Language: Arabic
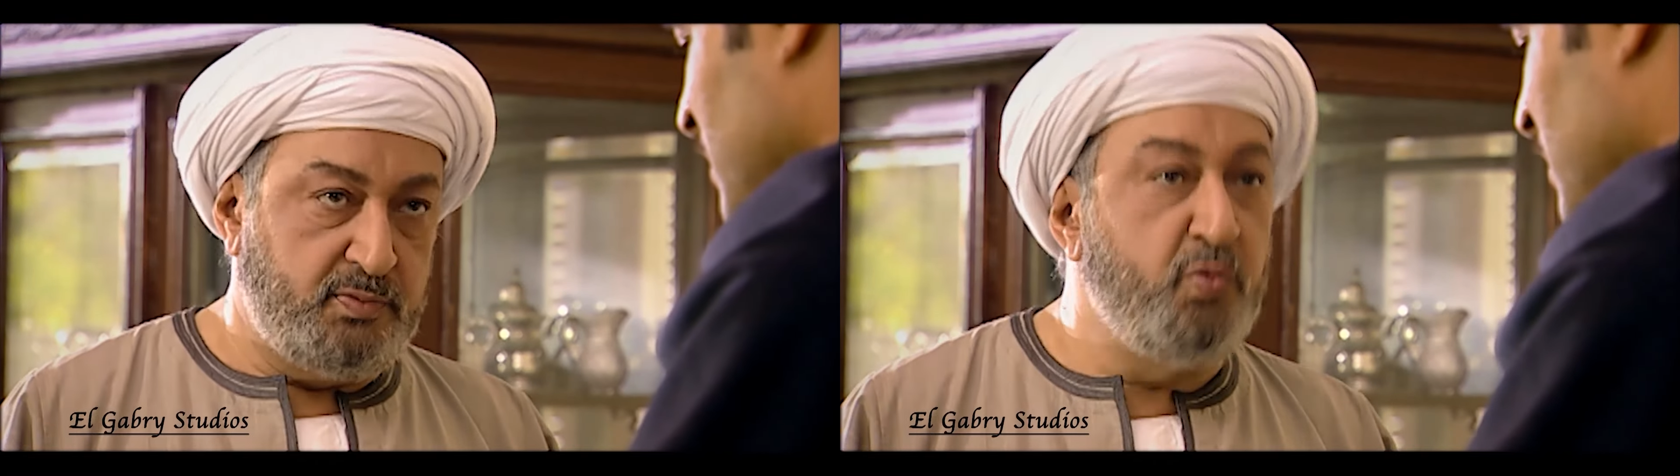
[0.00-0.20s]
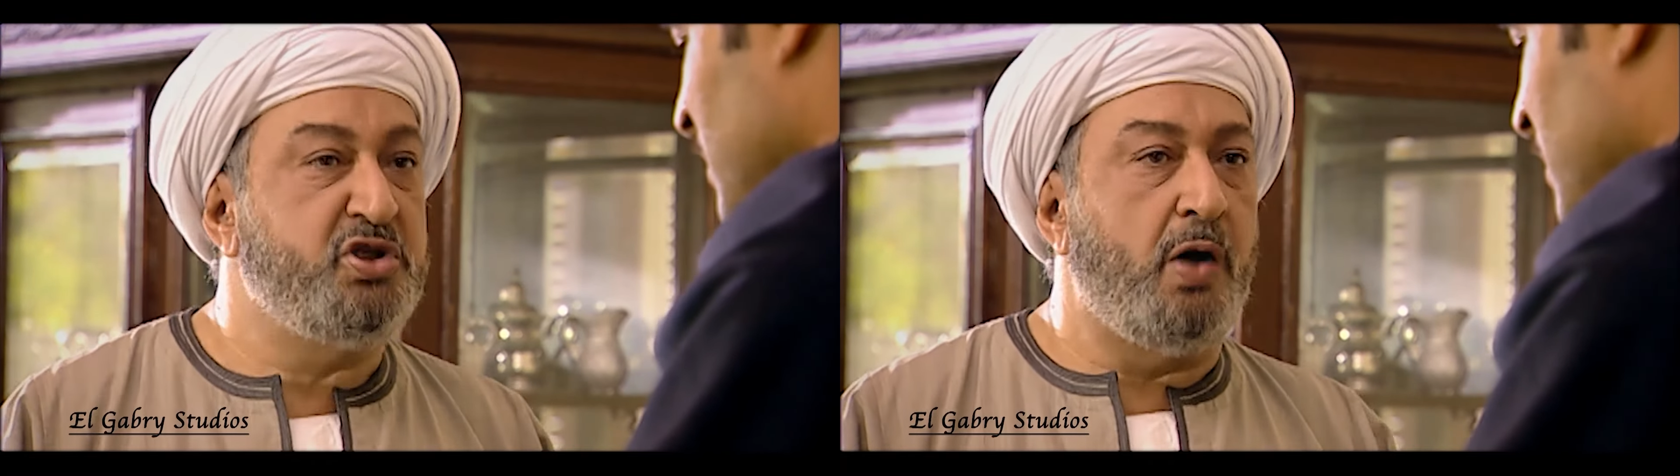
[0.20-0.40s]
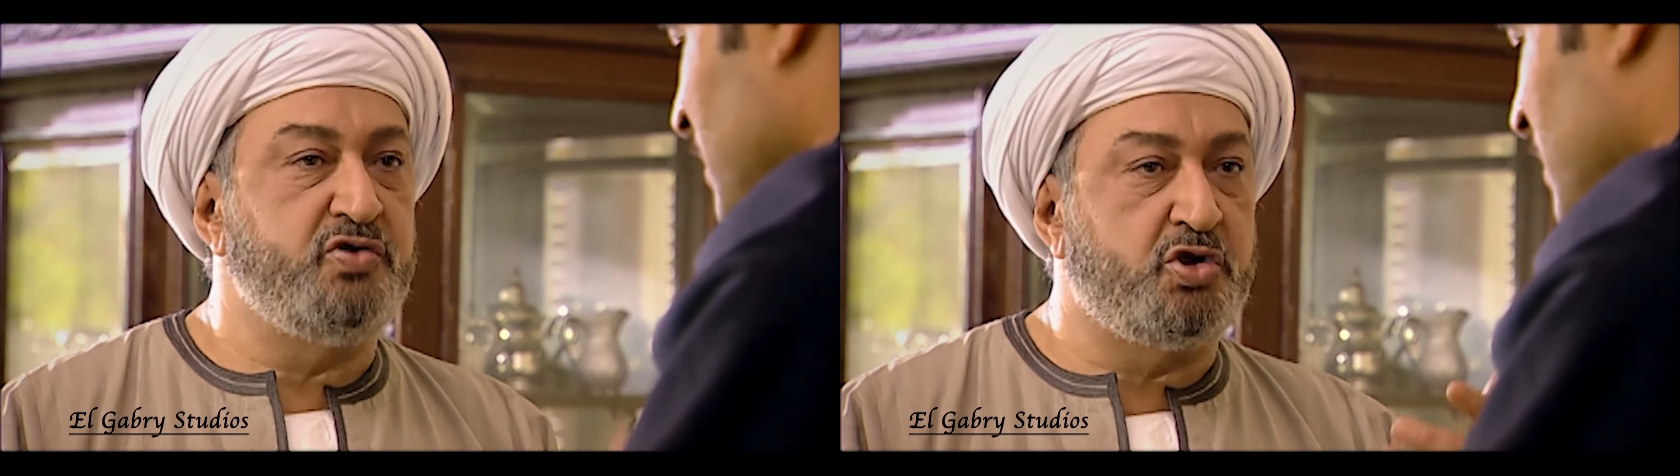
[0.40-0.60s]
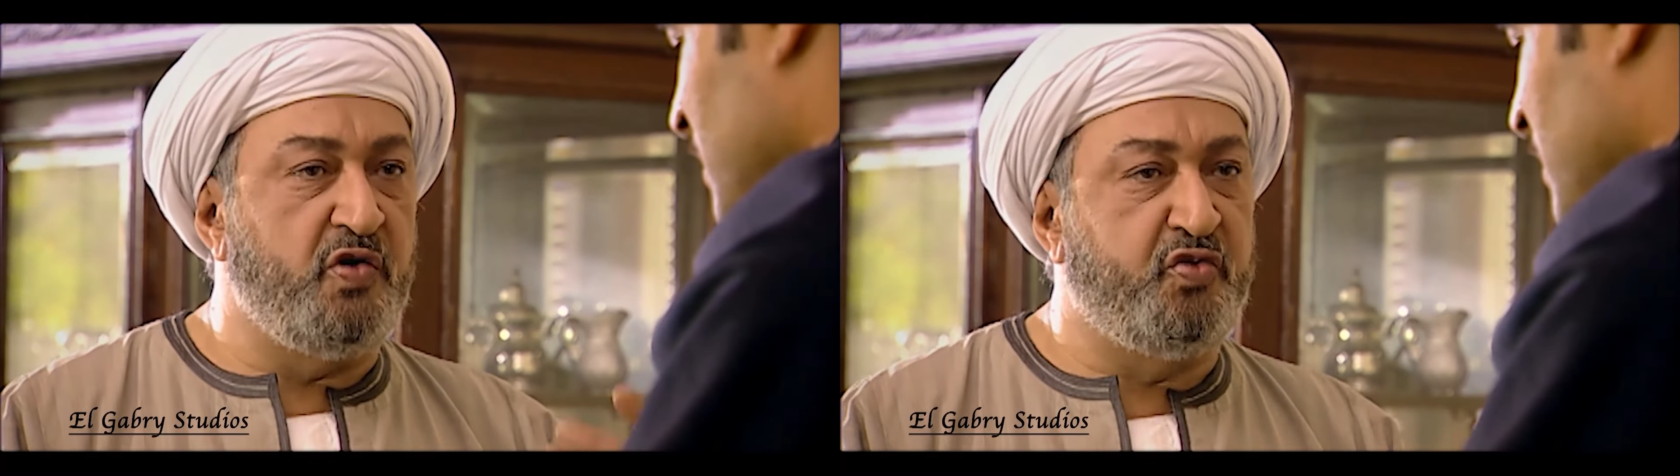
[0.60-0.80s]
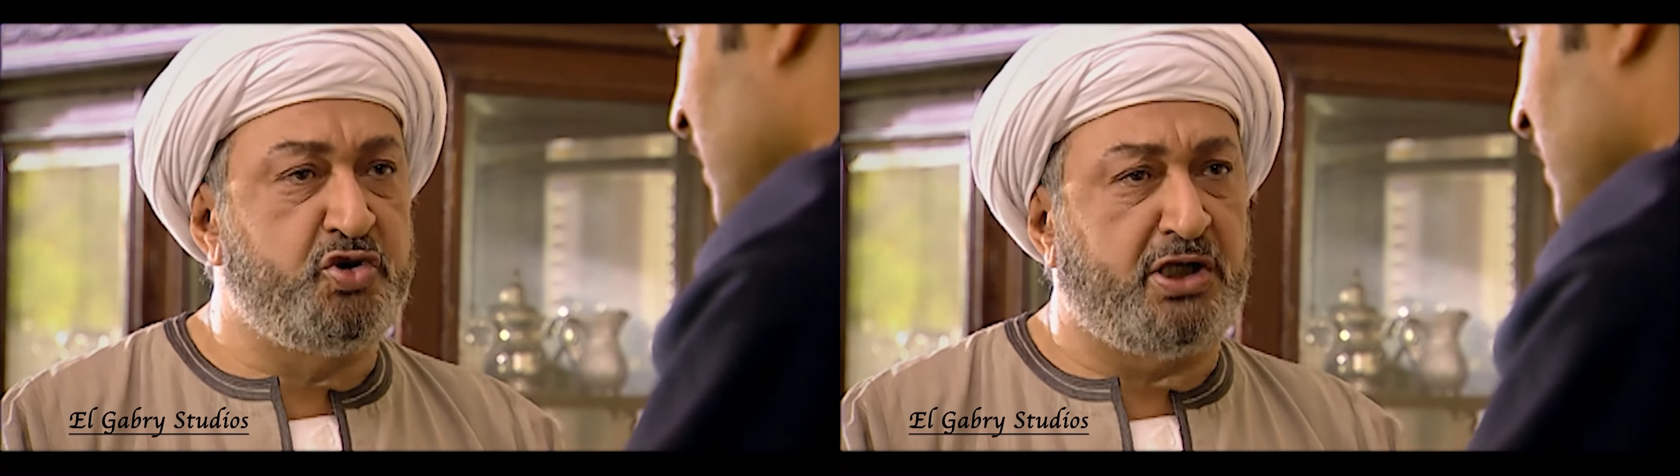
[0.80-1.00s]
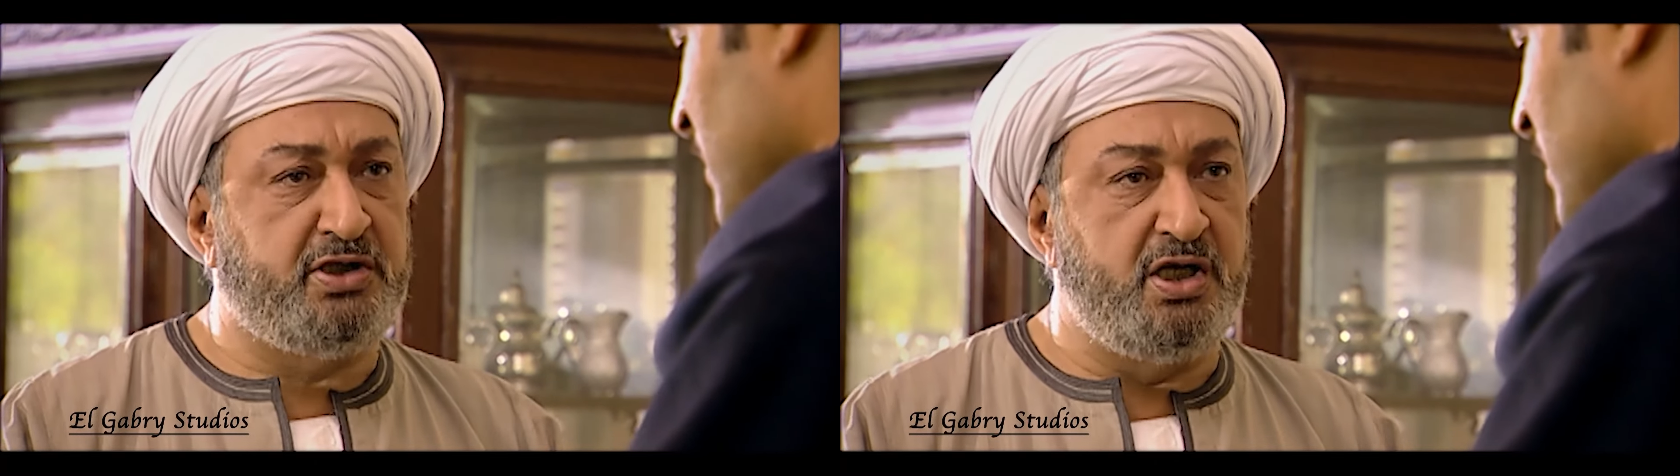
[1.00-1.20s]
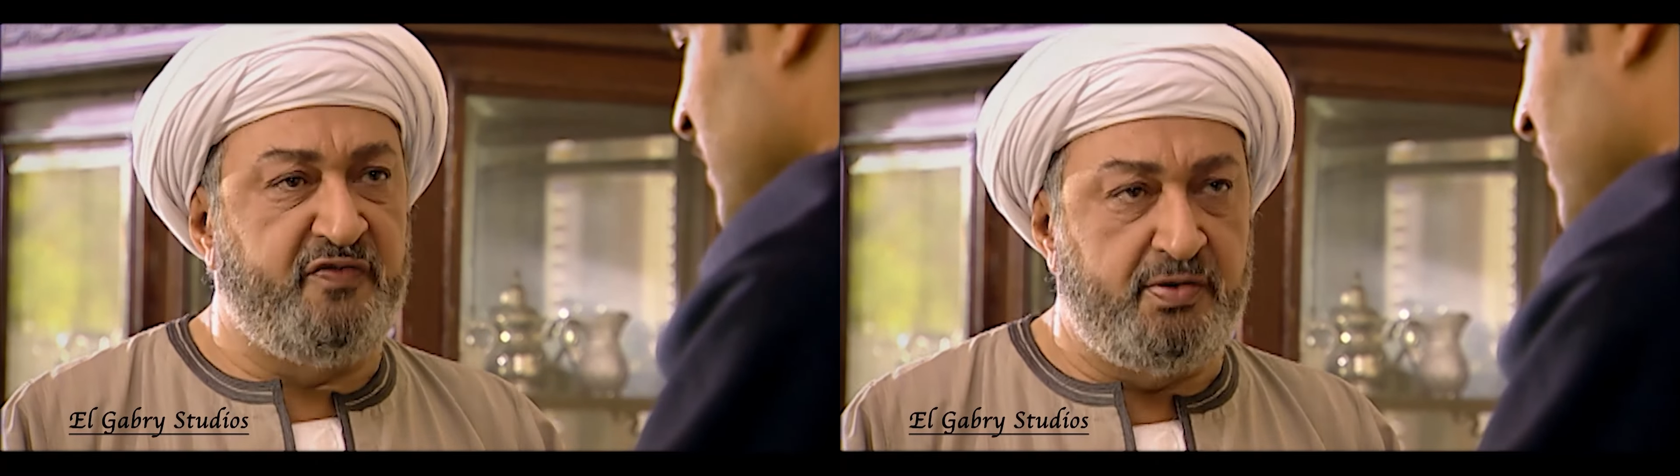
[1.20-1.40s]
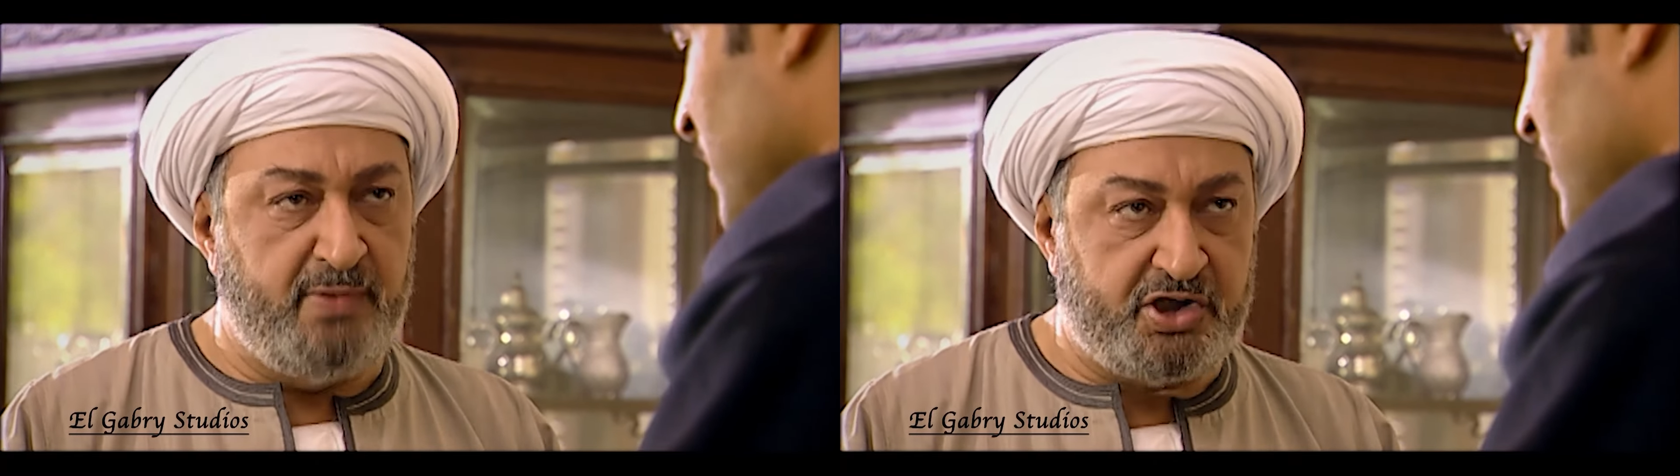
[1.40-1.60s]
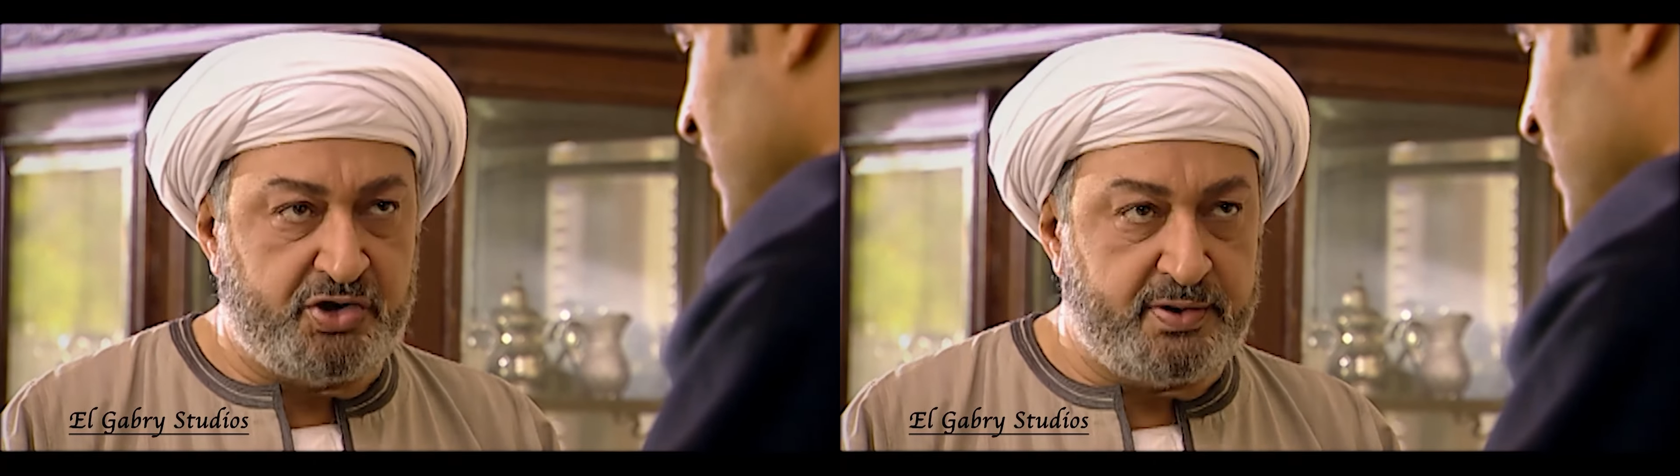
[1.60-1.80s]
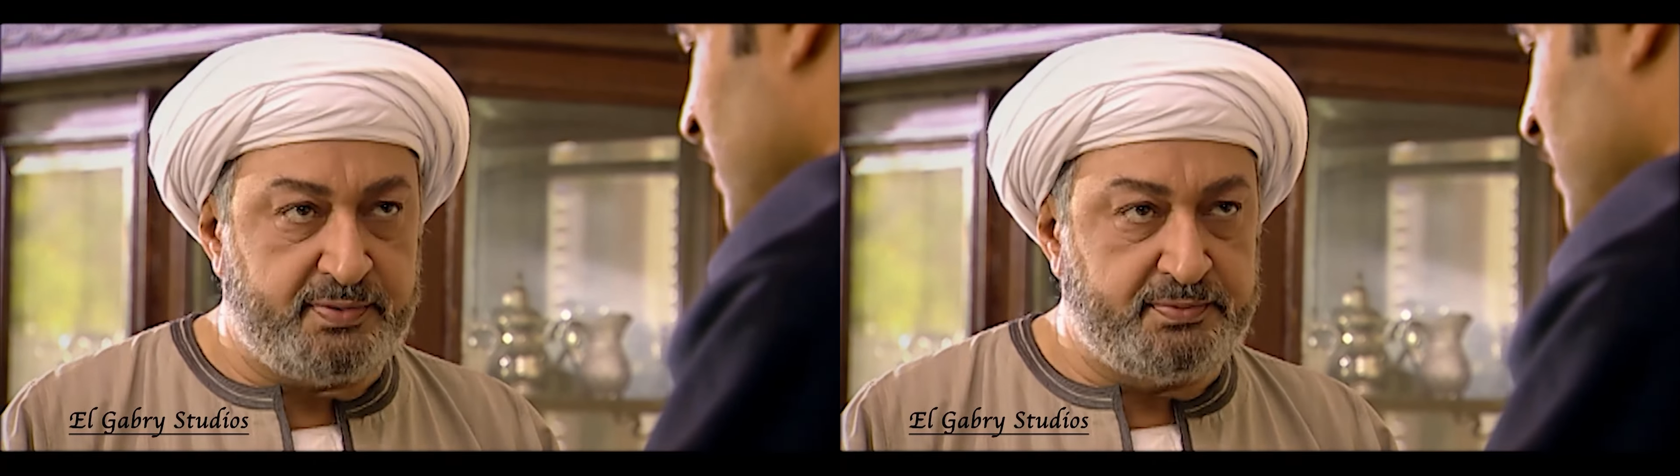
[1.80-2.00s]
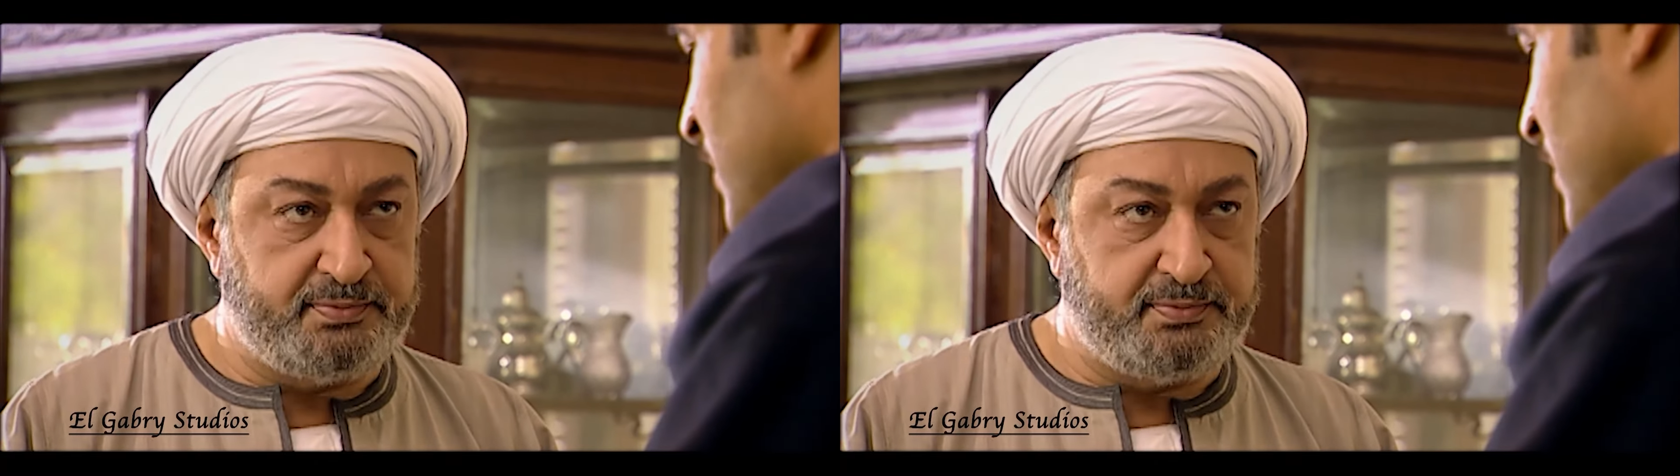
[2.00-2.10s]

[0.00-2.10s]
ومش عاوز اشوف وشك تاني في المحشر